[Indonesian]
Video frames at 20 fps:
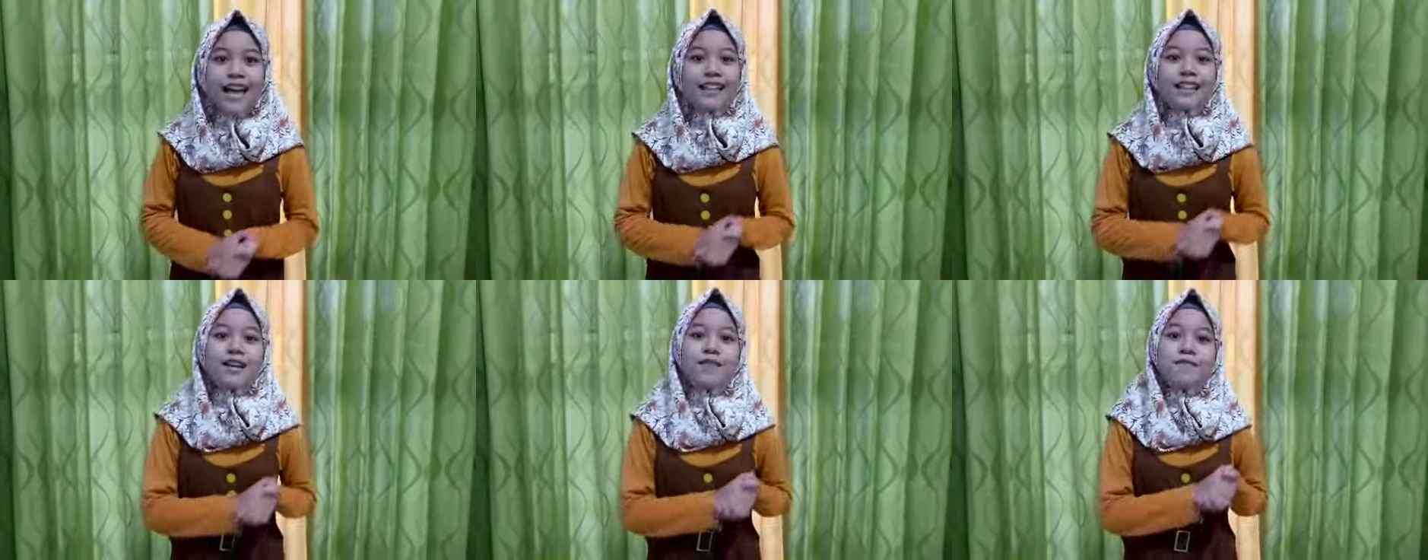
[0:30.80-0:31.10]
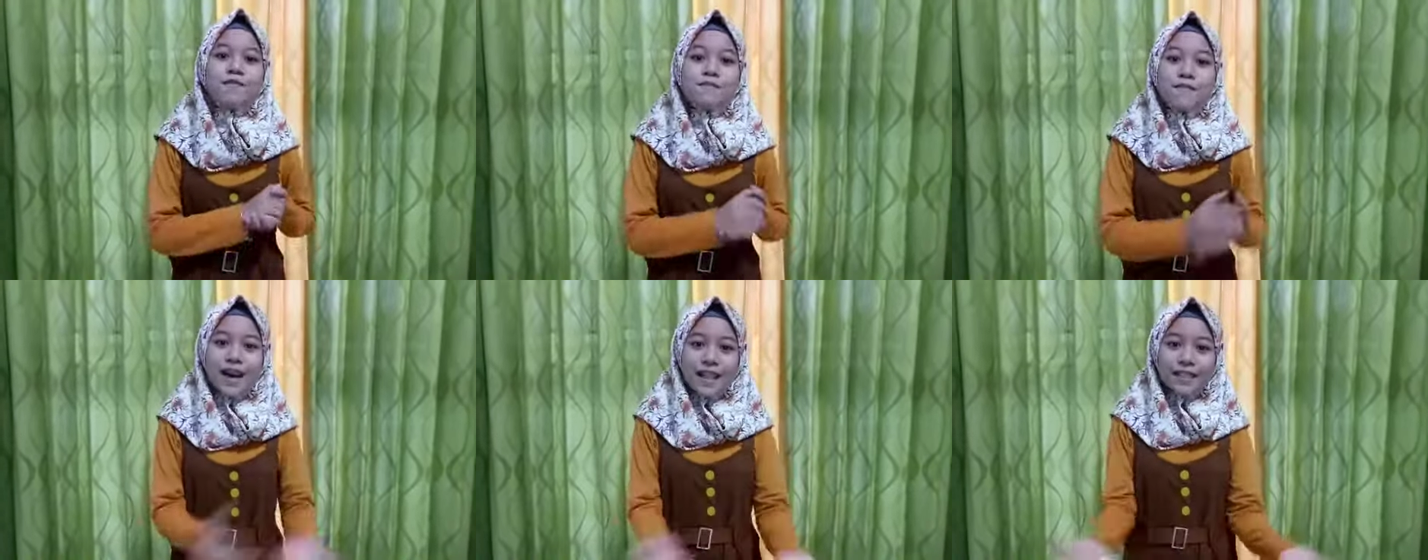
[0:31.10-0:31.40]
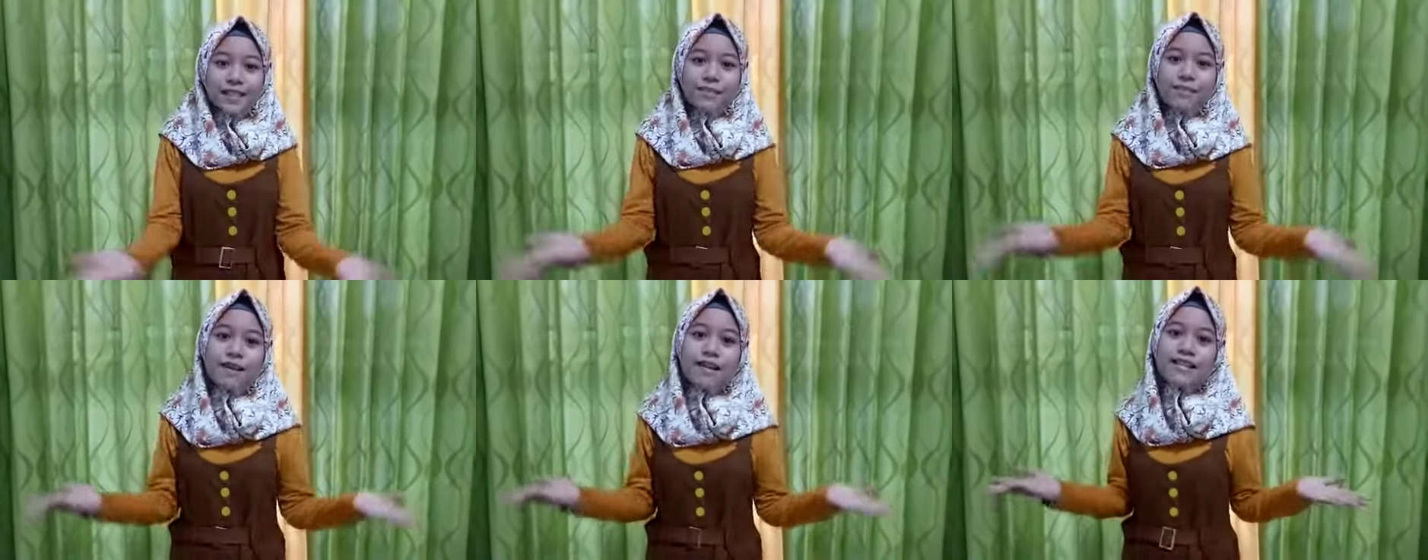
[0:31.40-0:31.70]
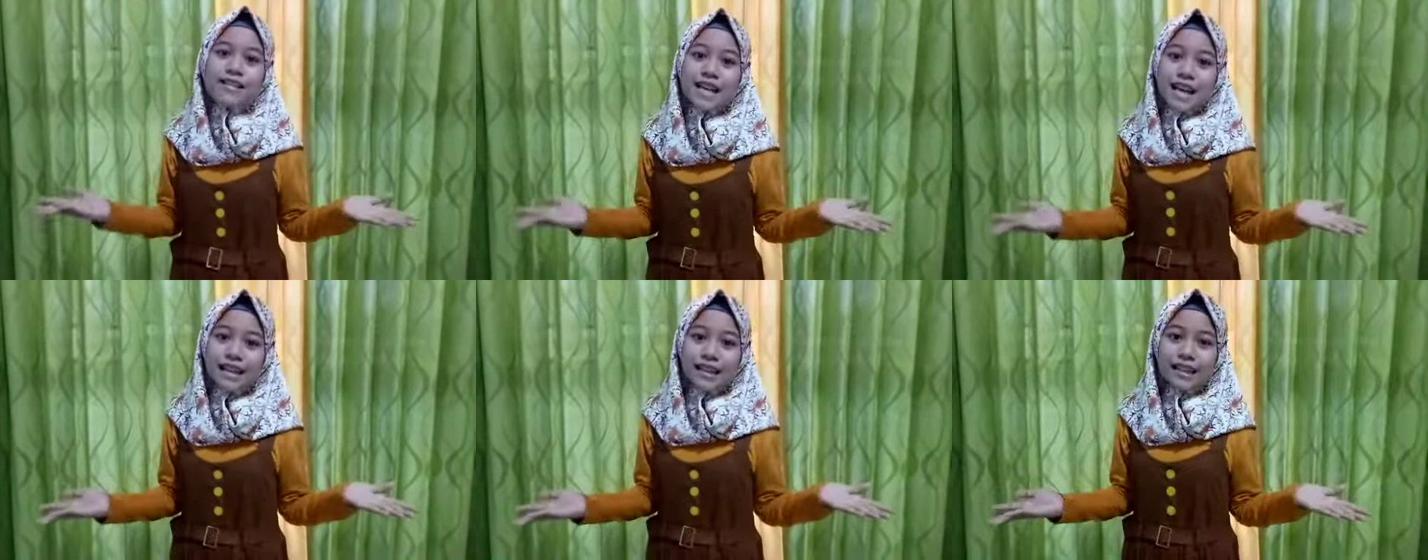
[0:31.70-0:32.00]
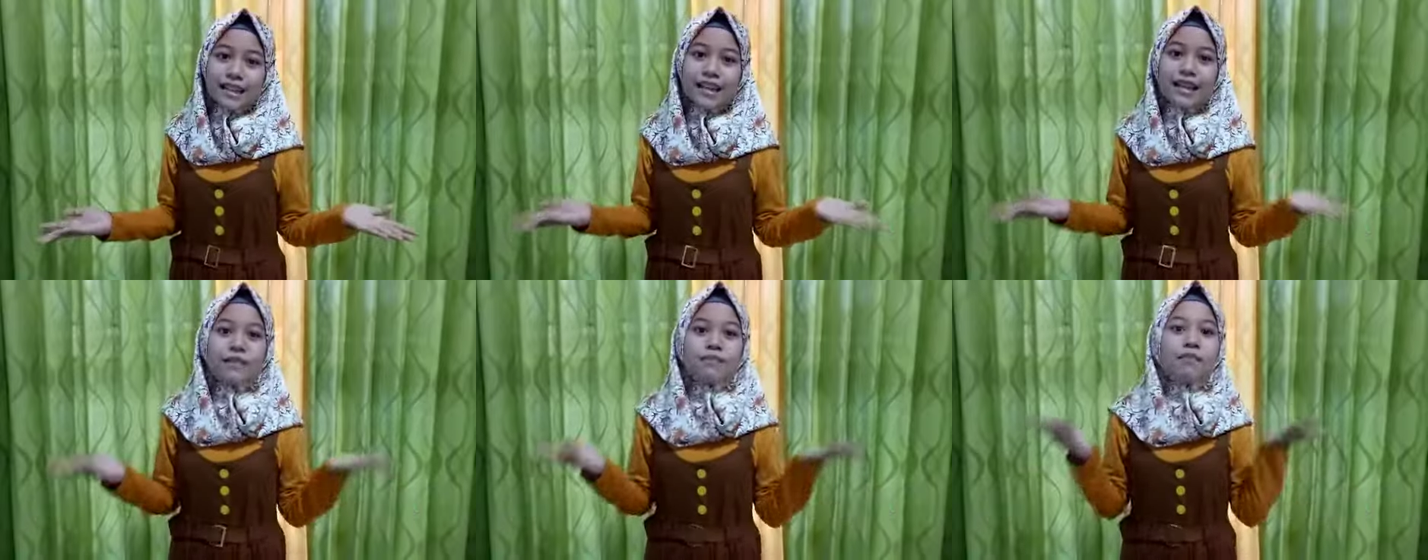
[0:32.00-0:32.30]
teman-teman
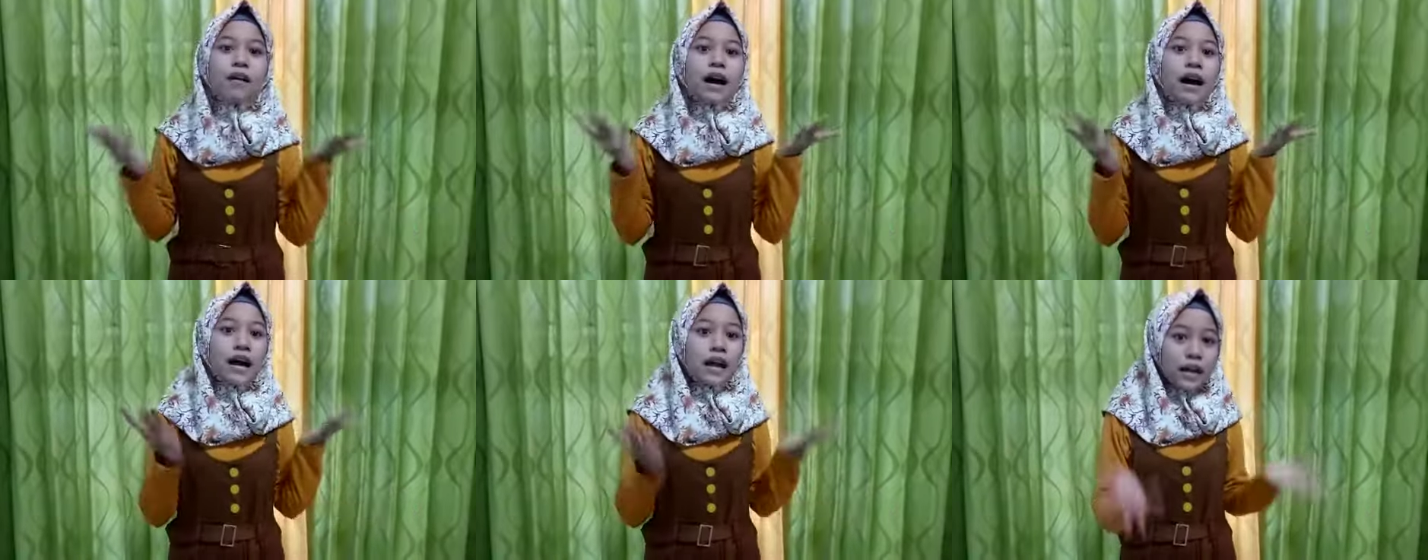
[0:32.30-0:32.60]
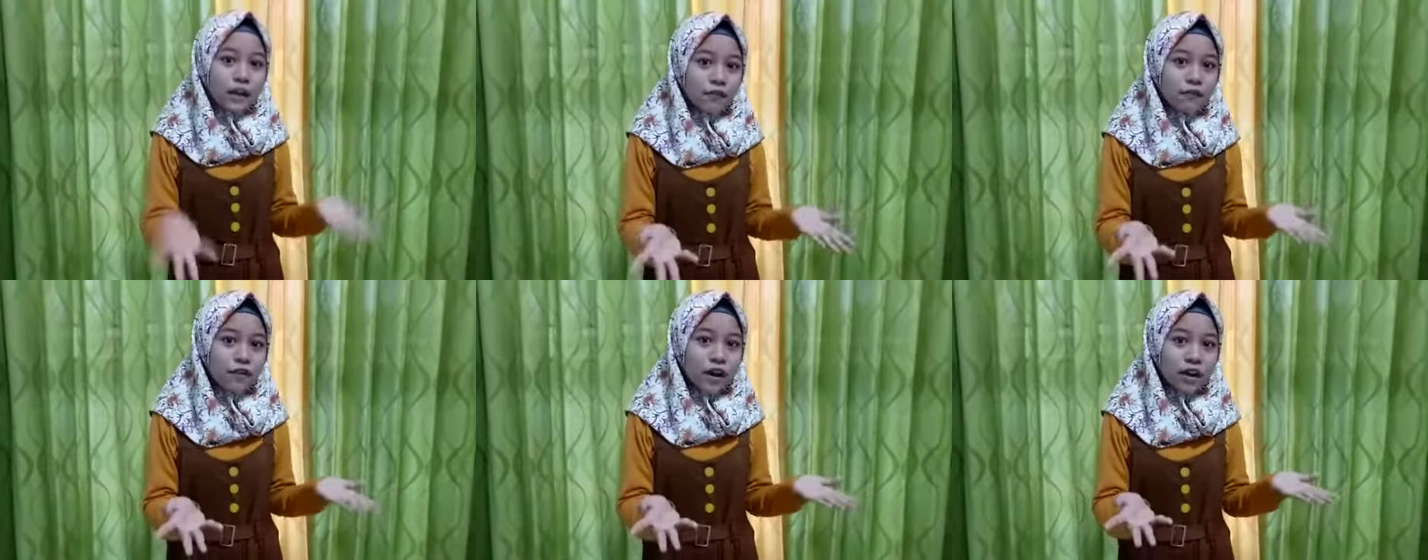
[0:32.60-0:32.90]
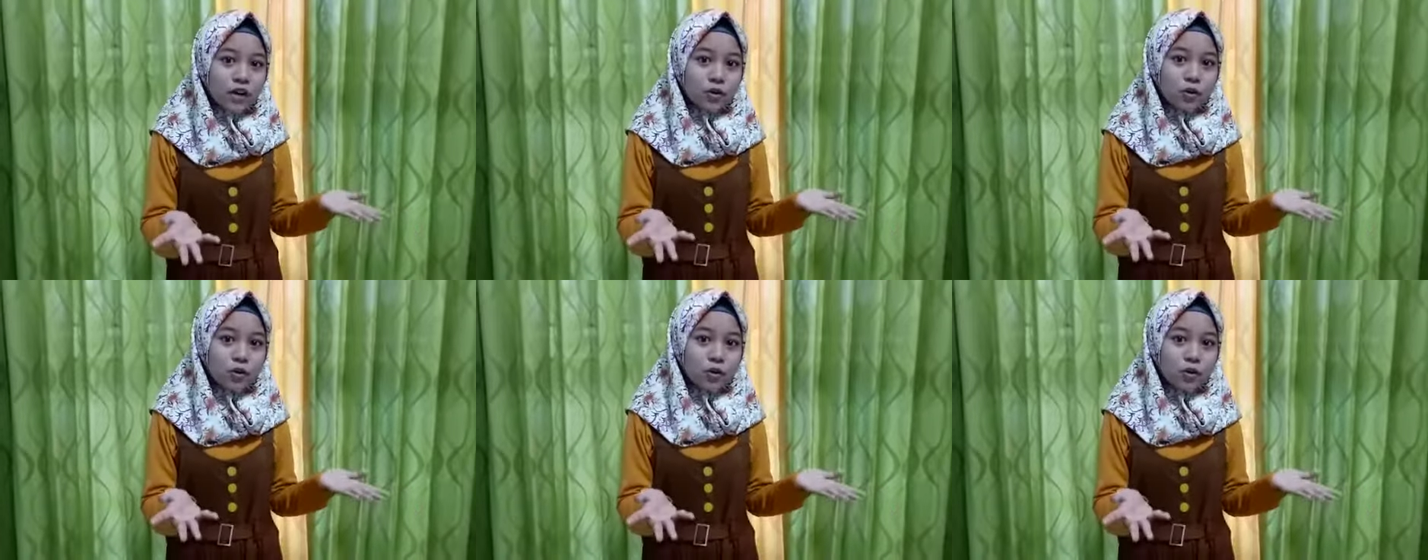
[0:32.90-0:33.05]
santri Ma'rif